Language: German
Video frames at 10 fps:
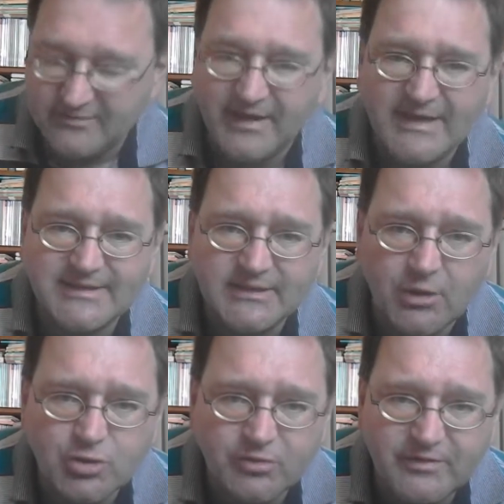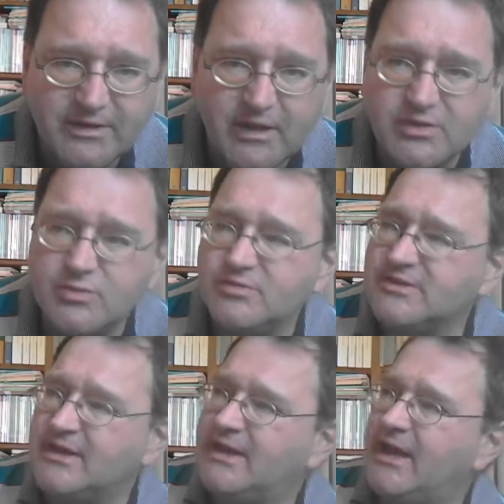das war dann auch schon wieder aus
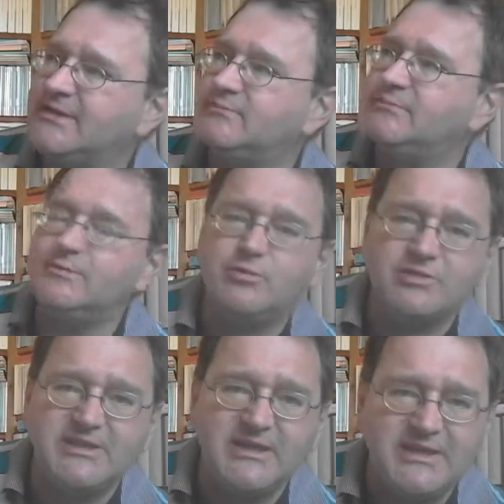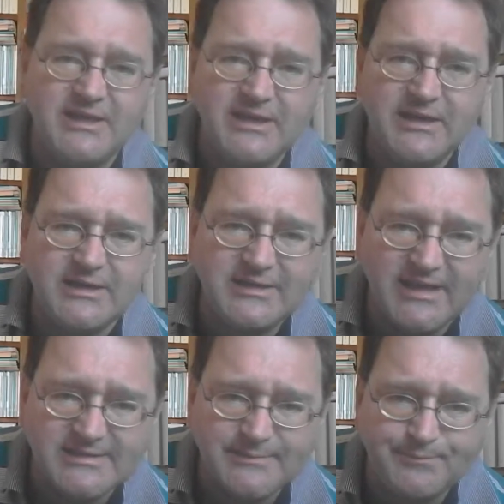unserer kleinen Bibliothek hier in
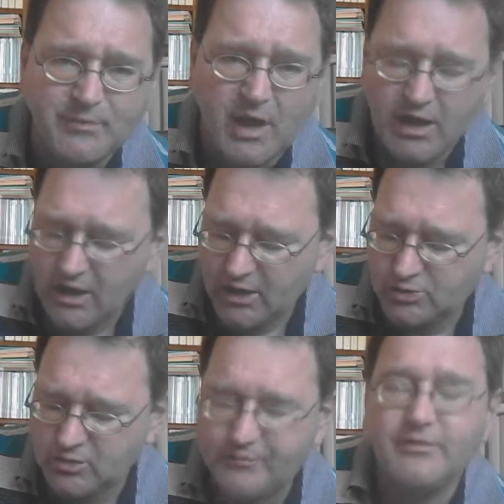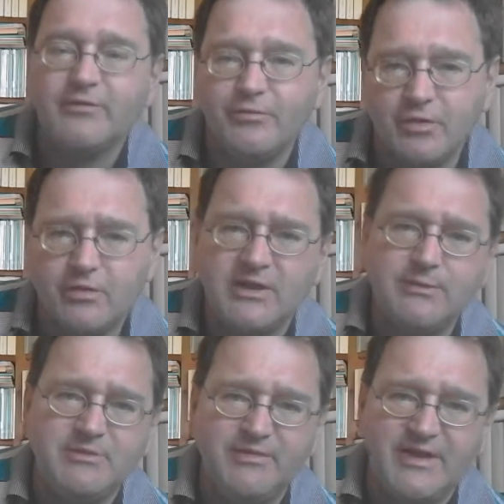Essen. Ich hoffe, für
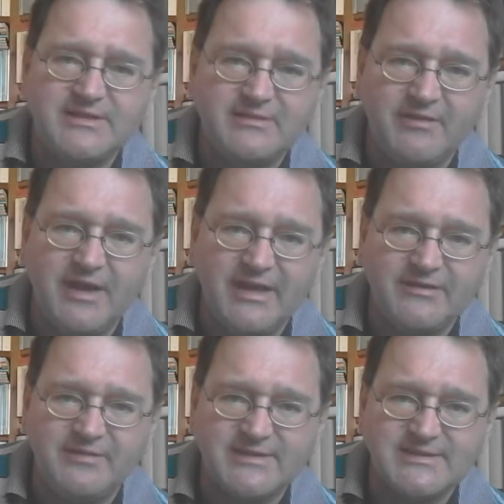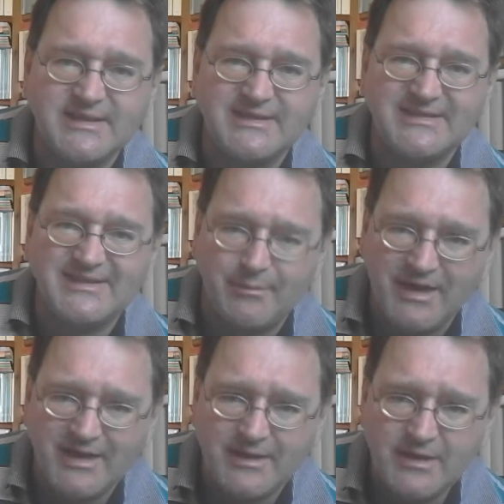Krimi-Fans war etwas äh,
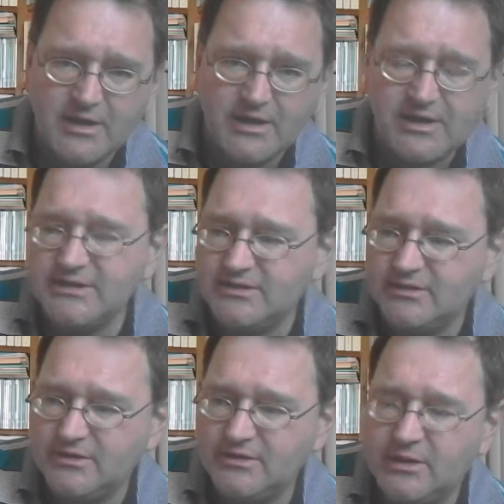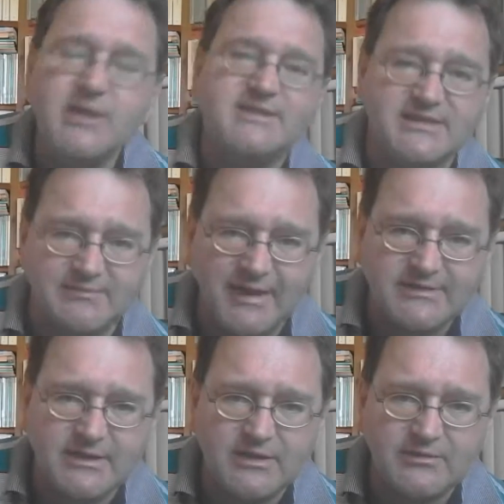dabei. Ich äh, lese jetzt
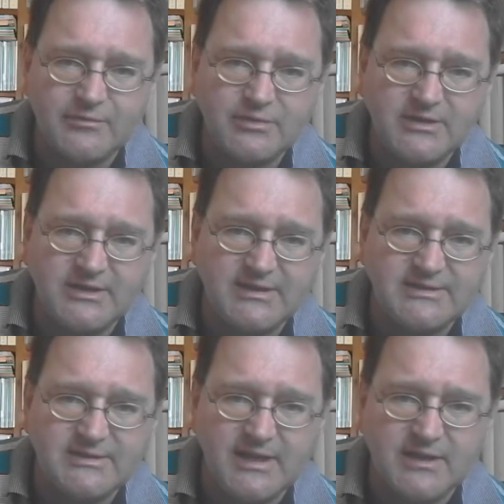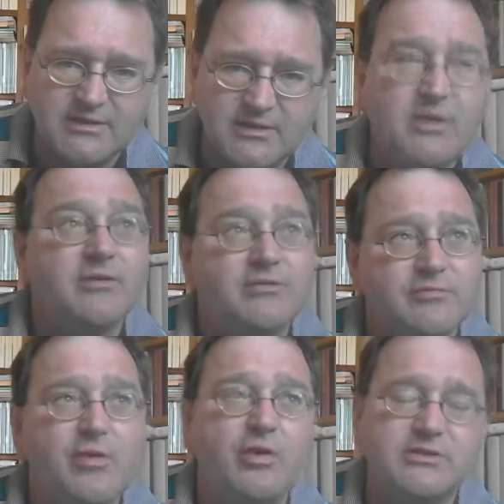weiter für die nächsten Tage.
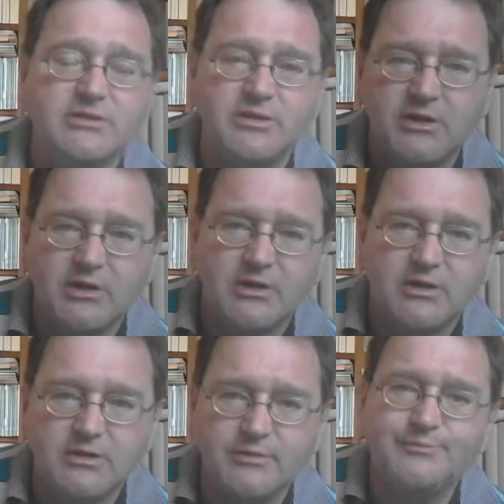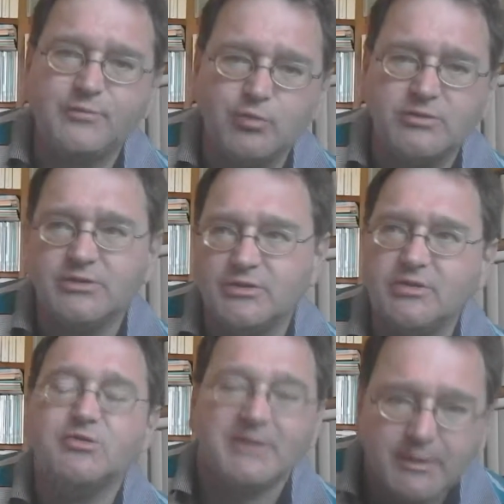Äh, heute, äh, gut,
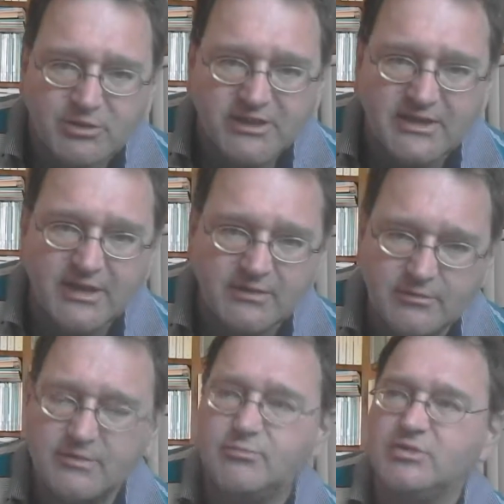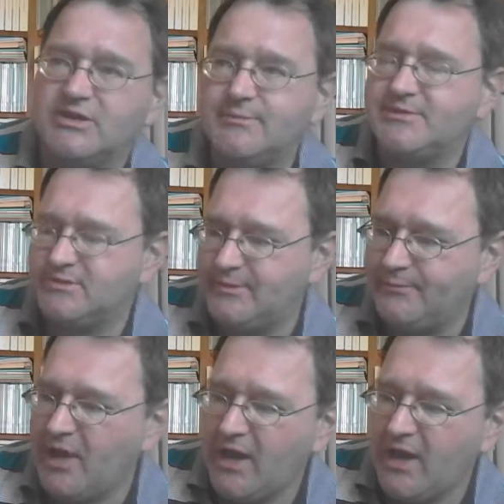Schwiegermuttertag, äh, Mutter gibt es nicht mehr.